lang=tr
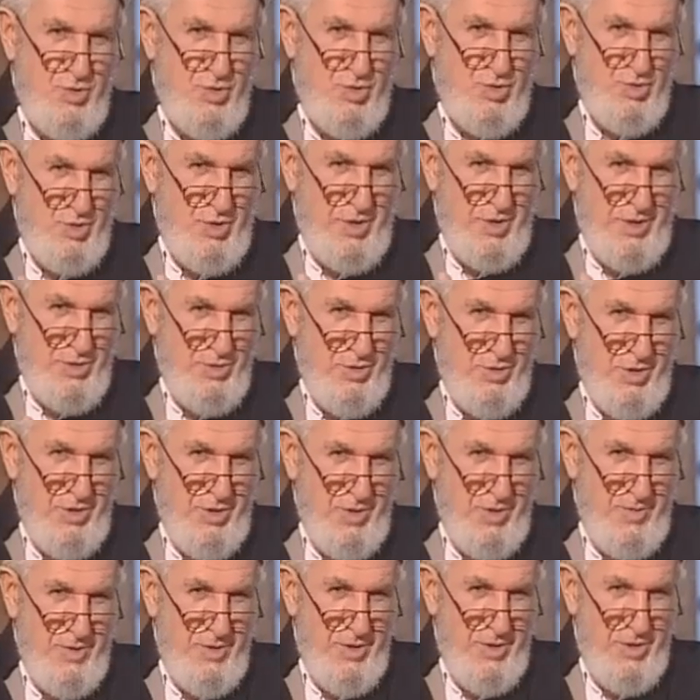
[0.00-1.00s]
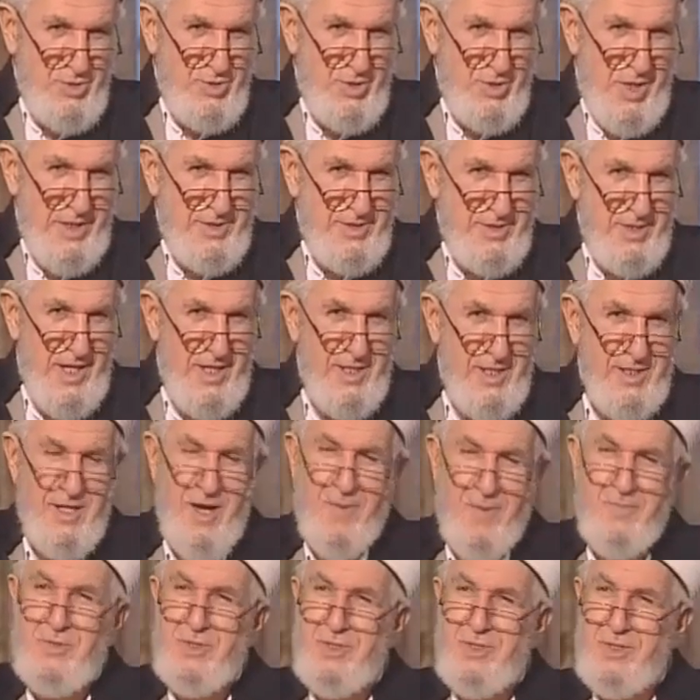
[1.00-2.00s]
küsür kişi oluyor biliyorsunuz. askerliği
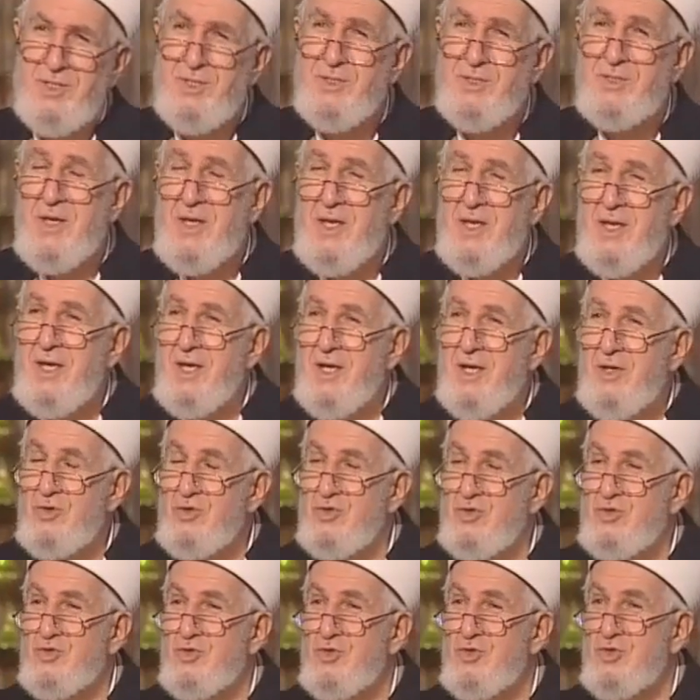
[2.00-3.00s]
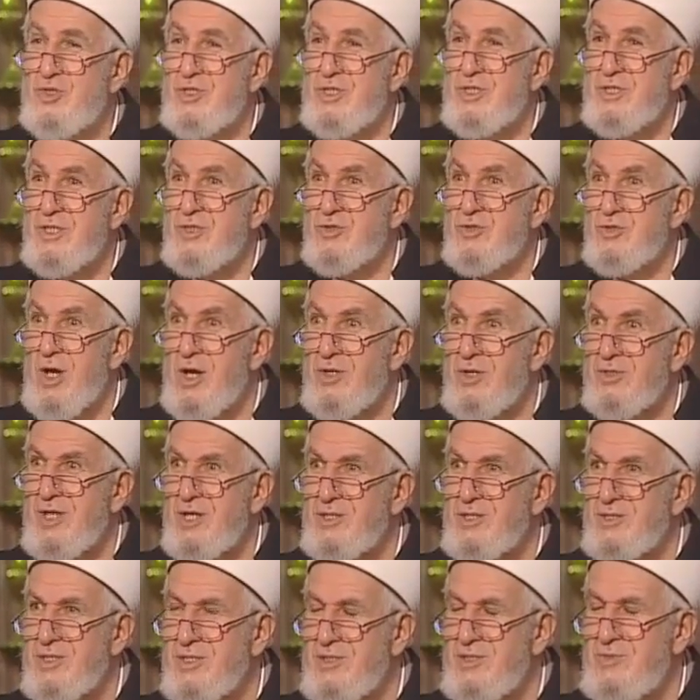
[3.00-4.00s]
yaptınız. 300 kişi zor
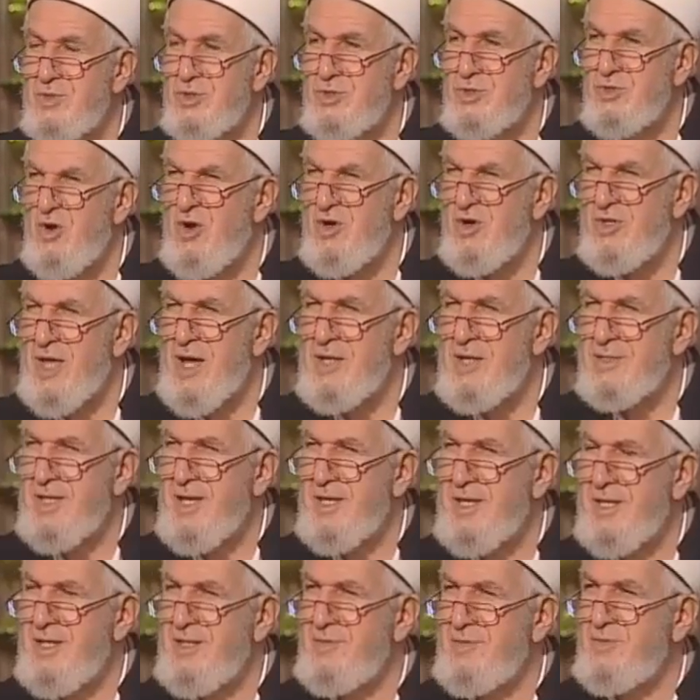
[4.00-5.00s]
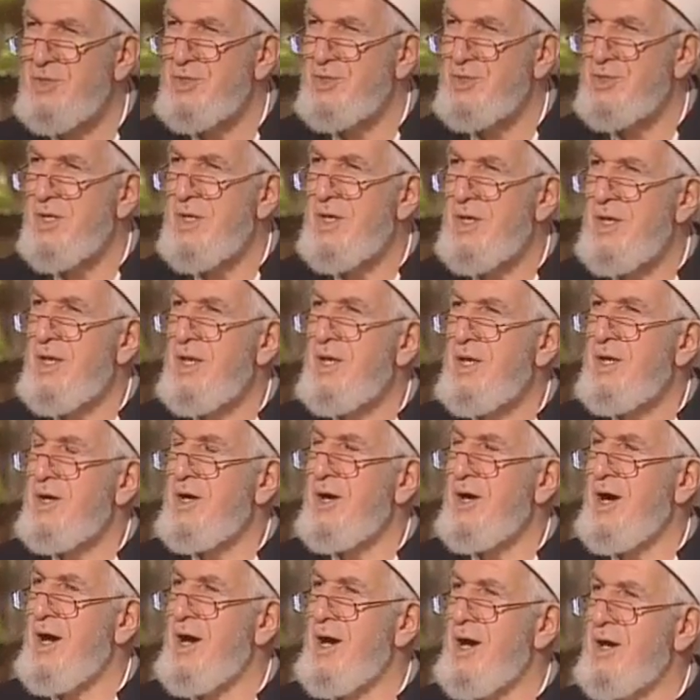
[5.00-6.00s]
taşırmış. O kadar zenginmiş.
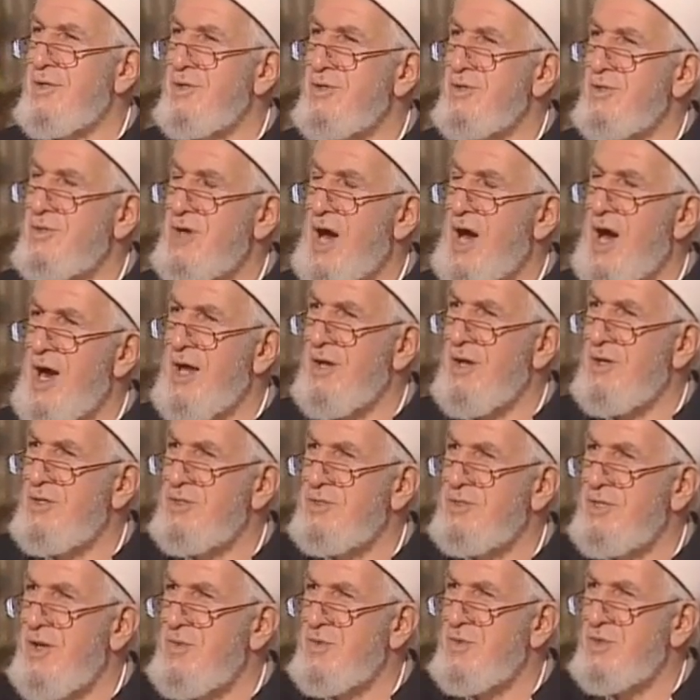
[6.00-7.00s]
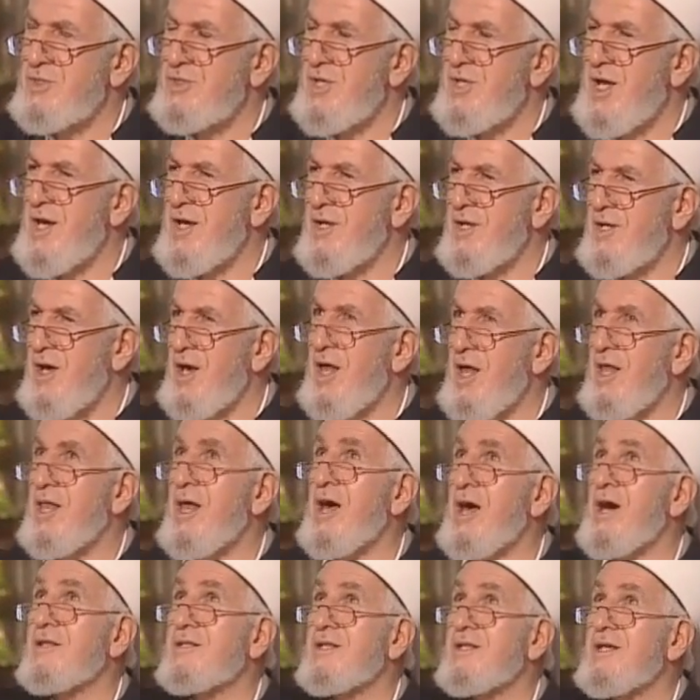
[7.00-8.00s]
Kar Karun demişler
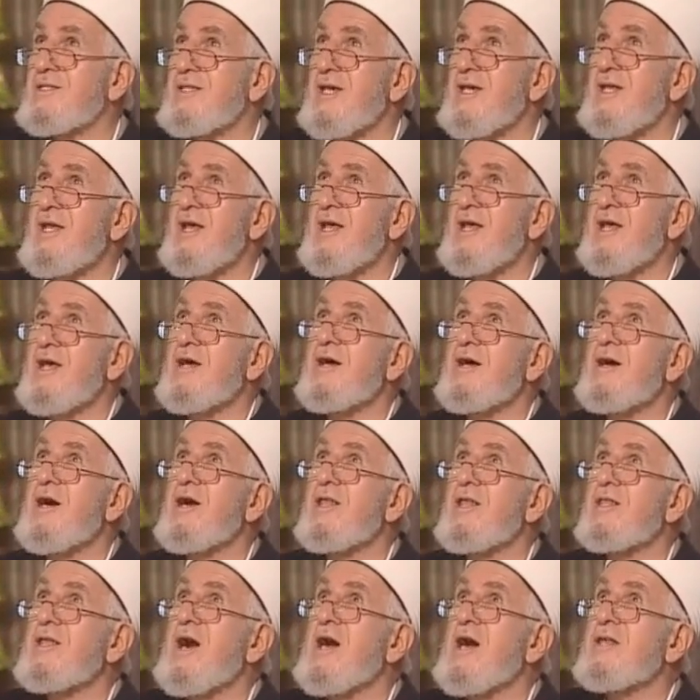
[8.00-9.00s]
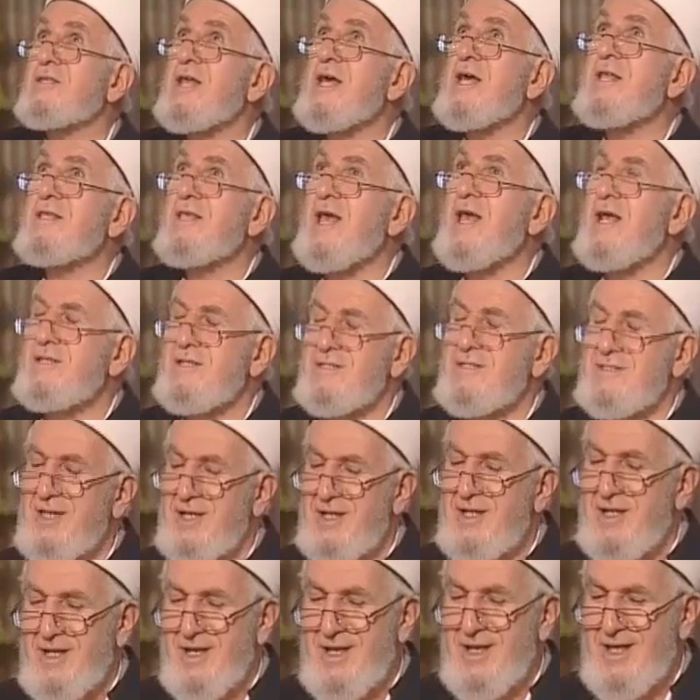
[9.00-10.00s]
Allah desene Allah'tan geldi
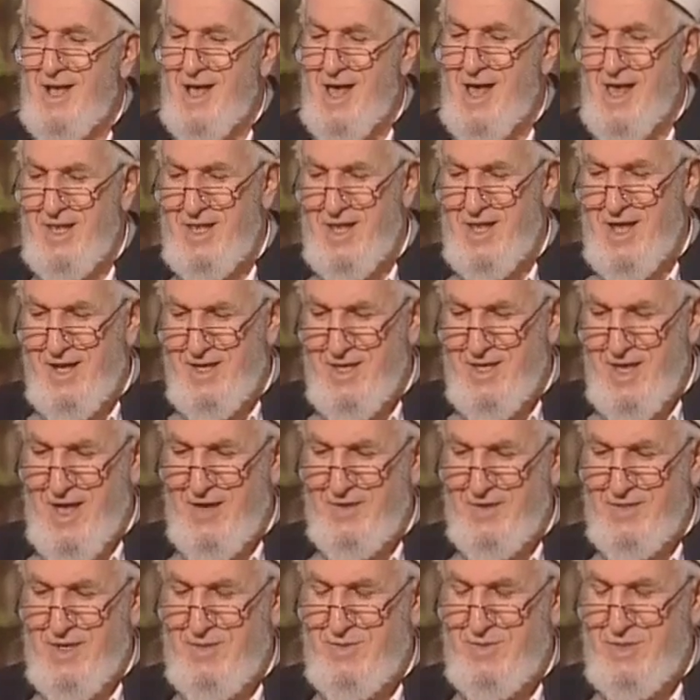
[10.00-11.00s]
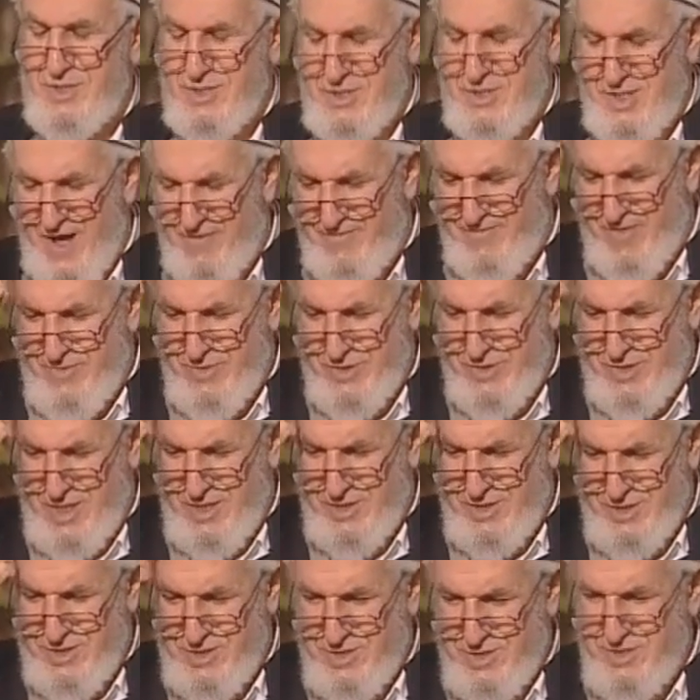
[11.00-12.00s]
sene. ne Allah ya demiş kafamı
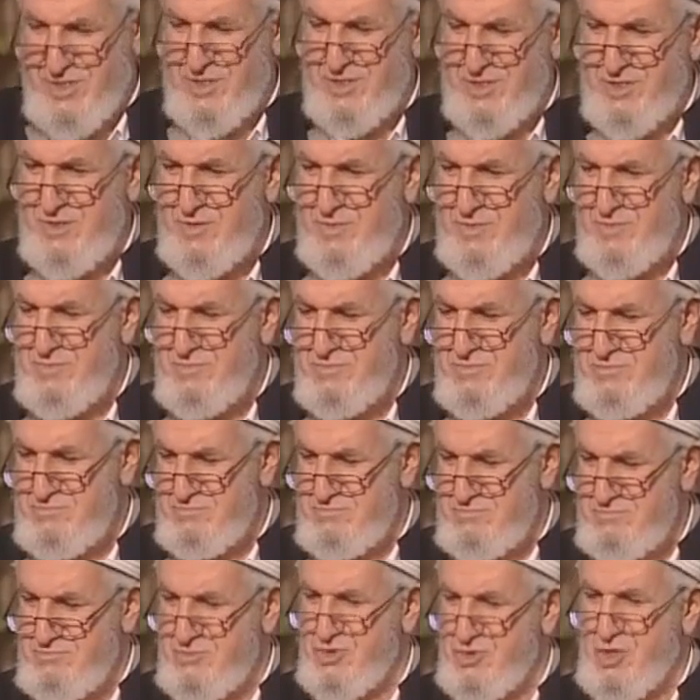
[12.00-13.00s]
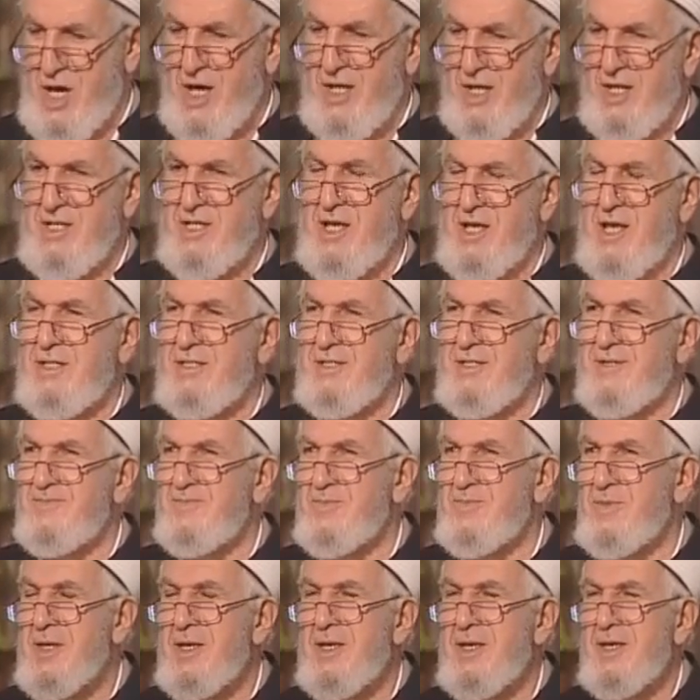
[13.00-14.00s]
çalıştırdım bu hale geldim
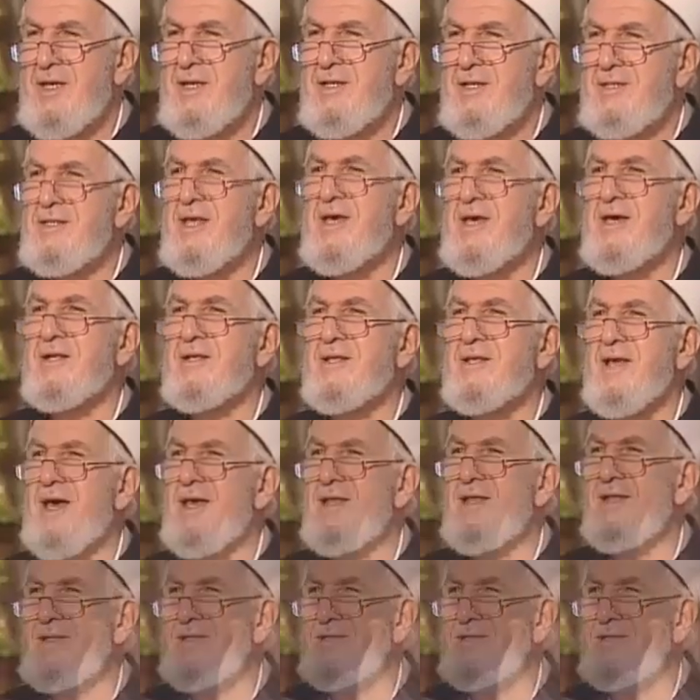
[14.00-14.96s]
derken